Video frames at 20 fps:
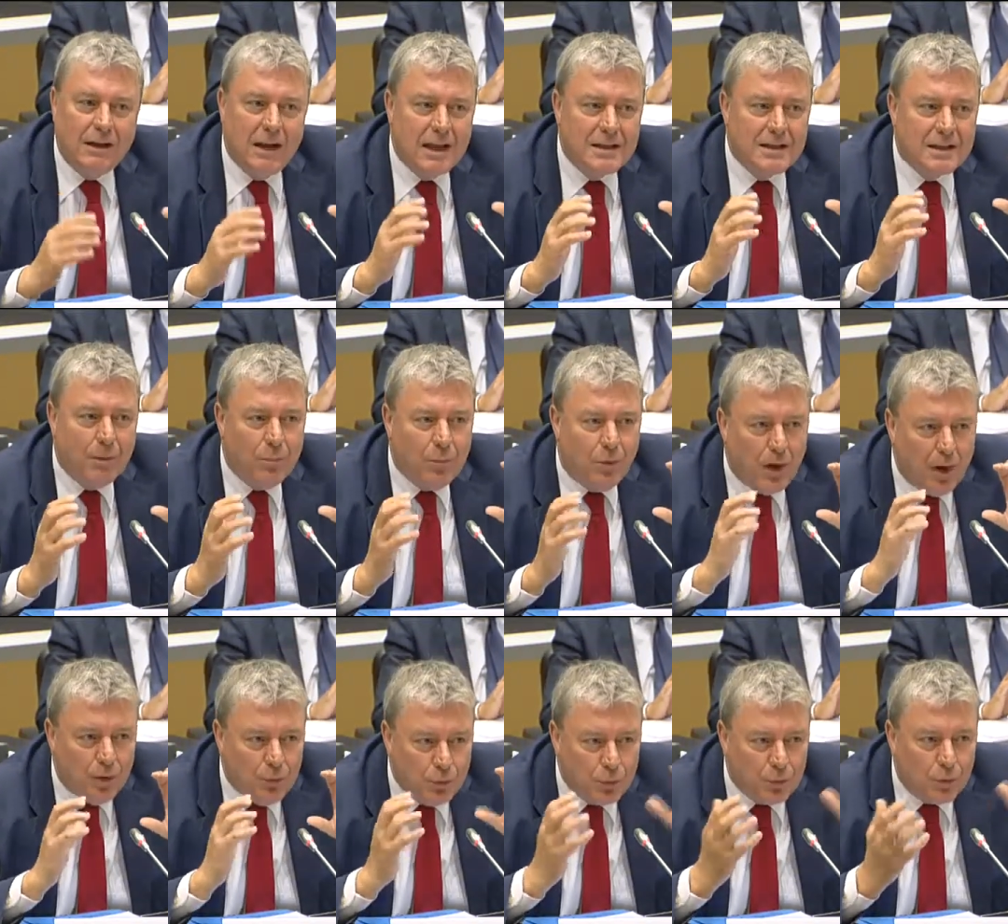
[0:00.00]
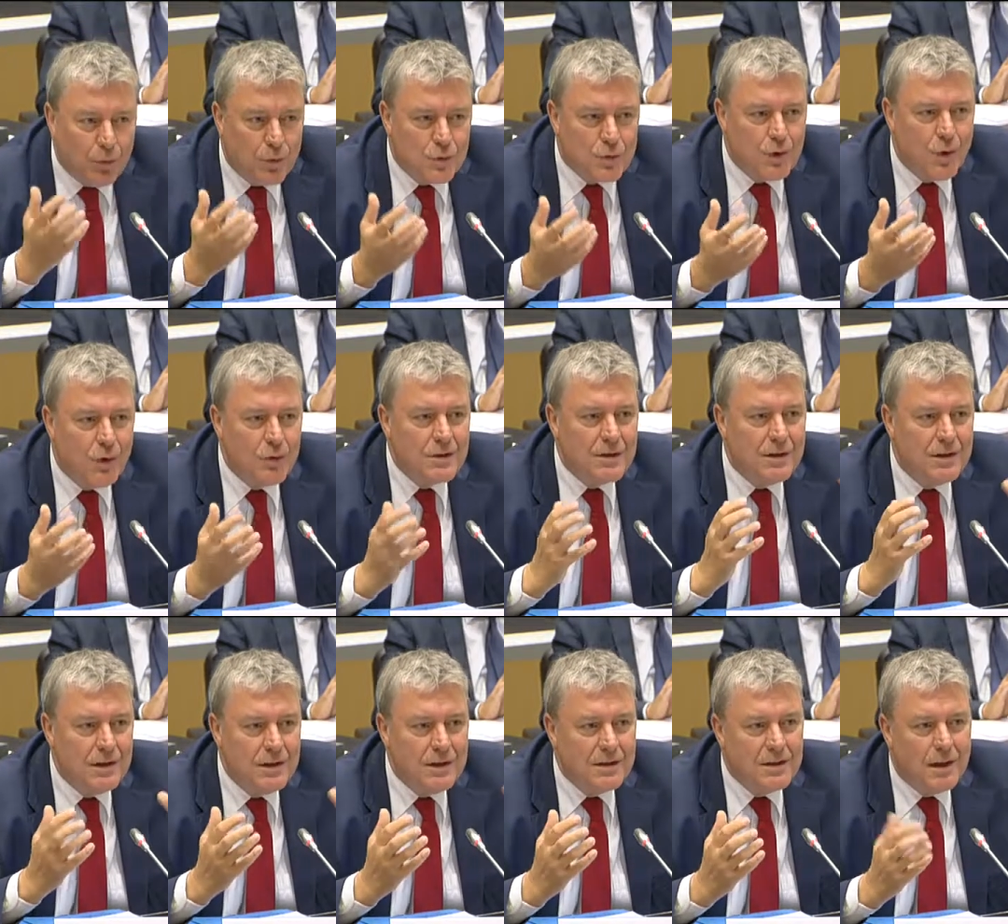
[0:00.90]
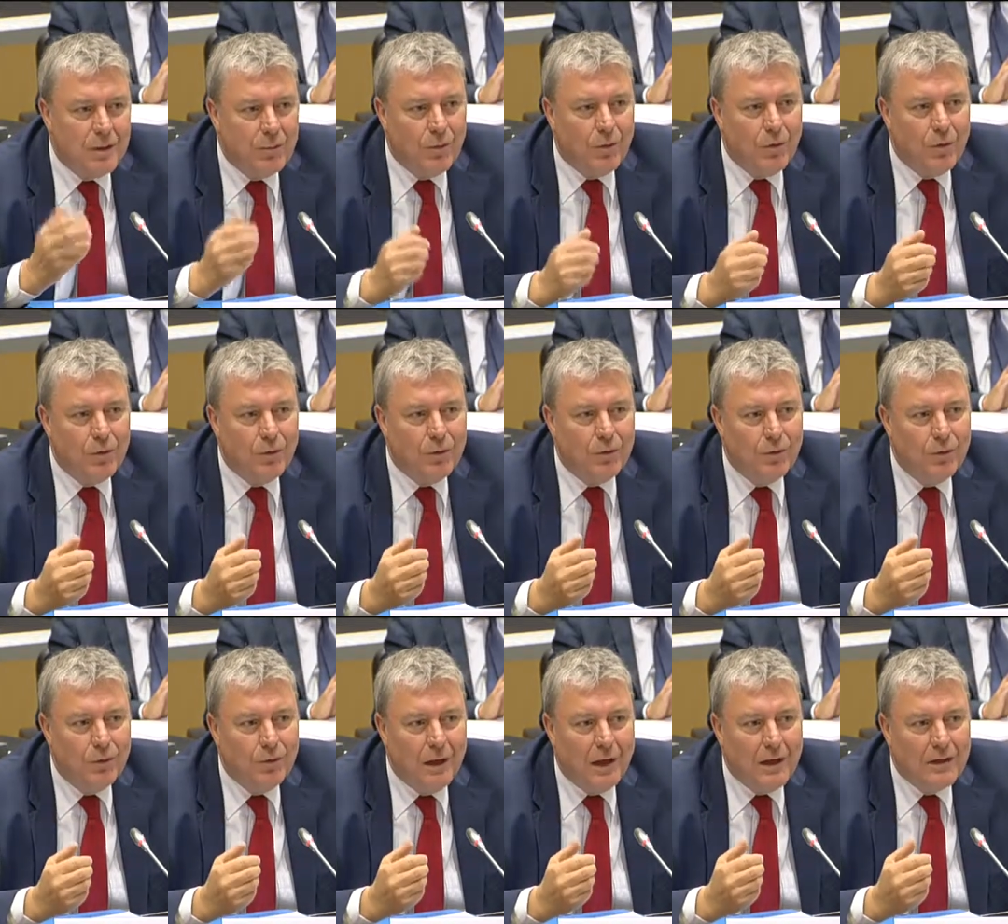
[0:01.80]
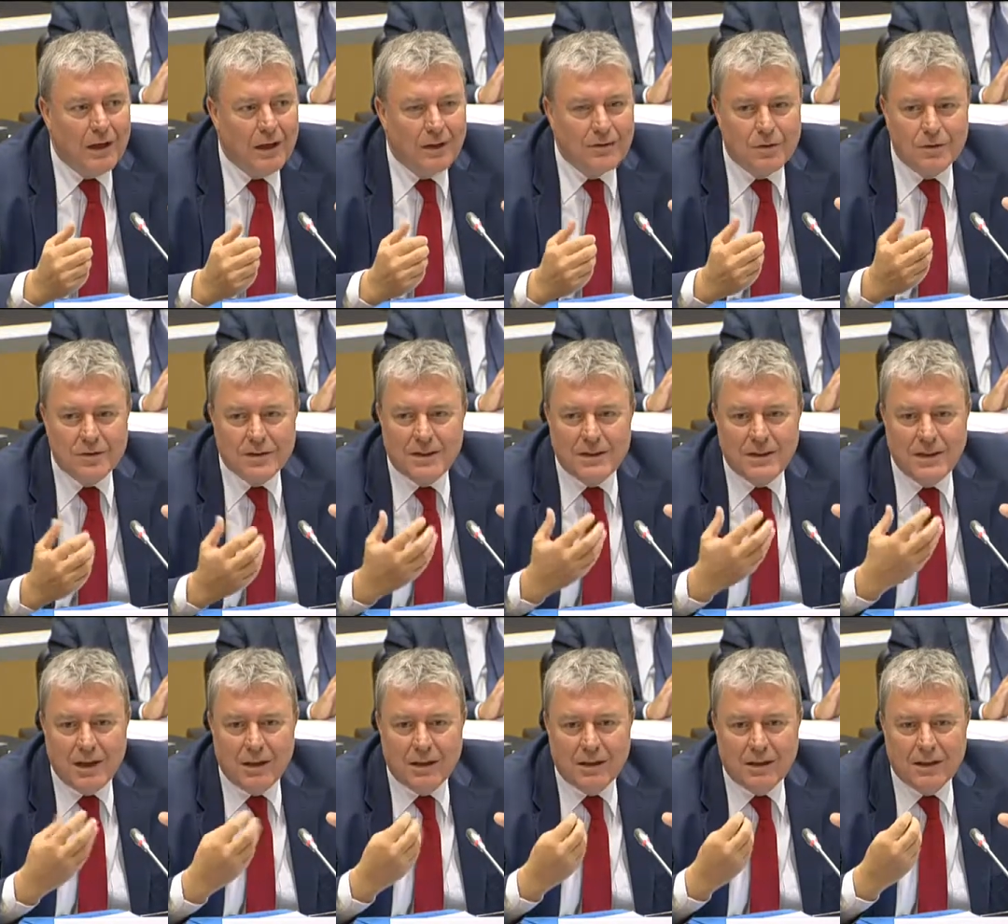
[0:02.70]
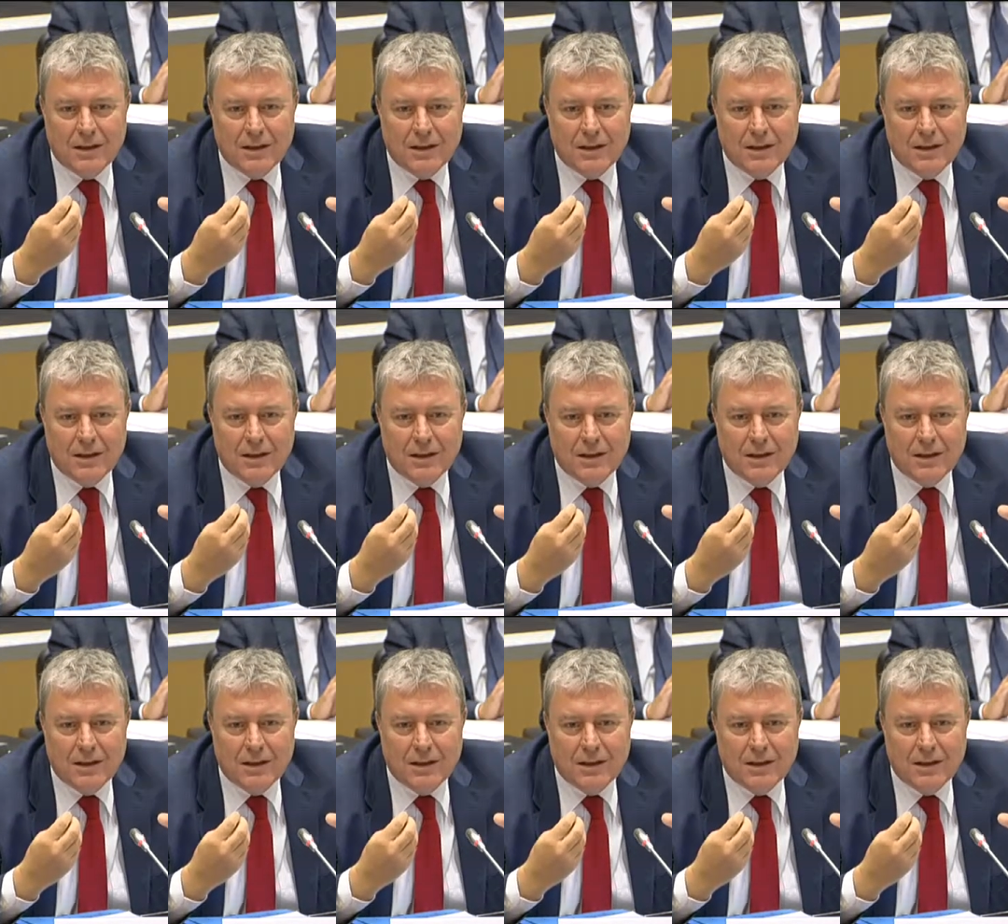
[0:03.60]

là, ça prend un autre sens, et, ça prend euh, un, sens qui,